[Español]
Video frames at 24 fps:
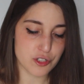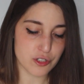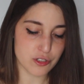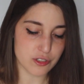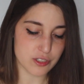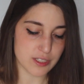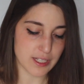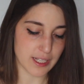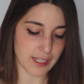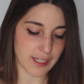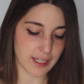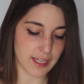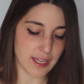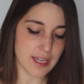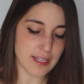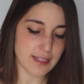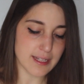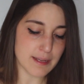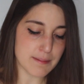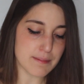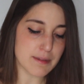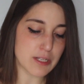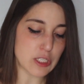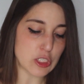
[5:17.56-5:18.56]
shorts de aquí,
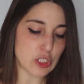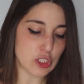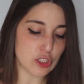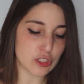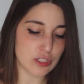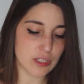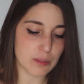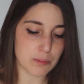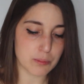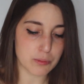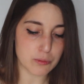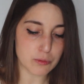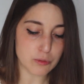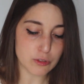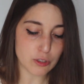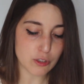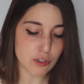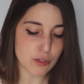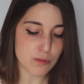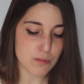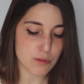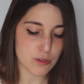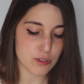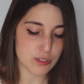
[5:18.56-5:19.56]
también son de
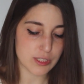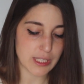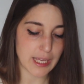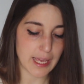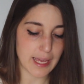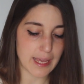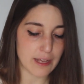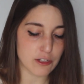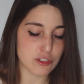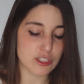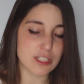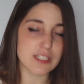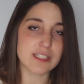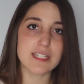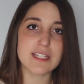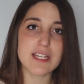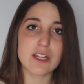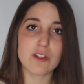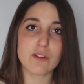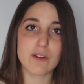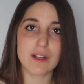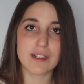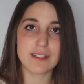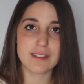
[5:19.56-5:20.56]
punto, como los que os he
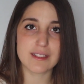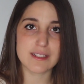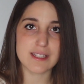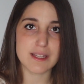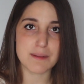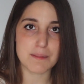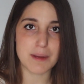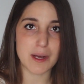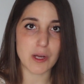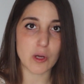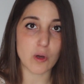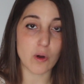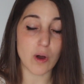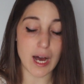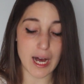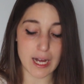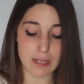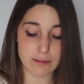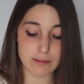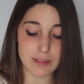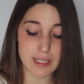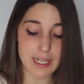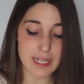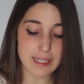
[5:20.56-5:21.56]
enseñado antes de Mango
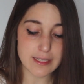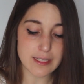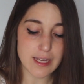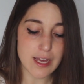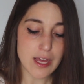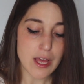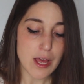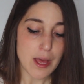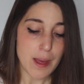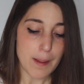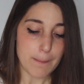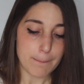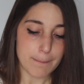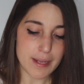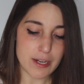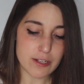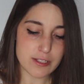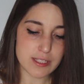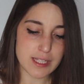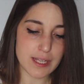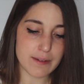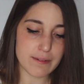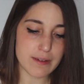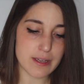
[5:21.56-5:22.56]
Outlet, pero
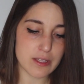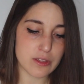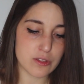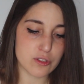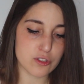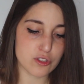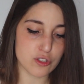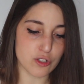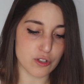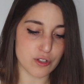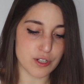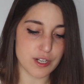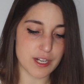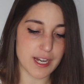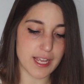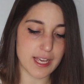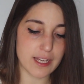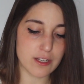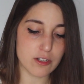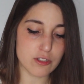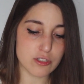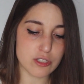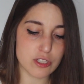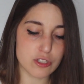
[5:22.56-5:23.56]
esta vez son
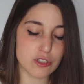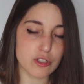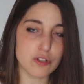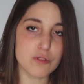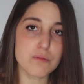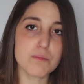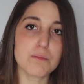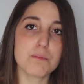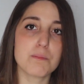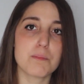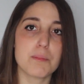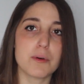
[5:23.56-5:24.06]
negros y son un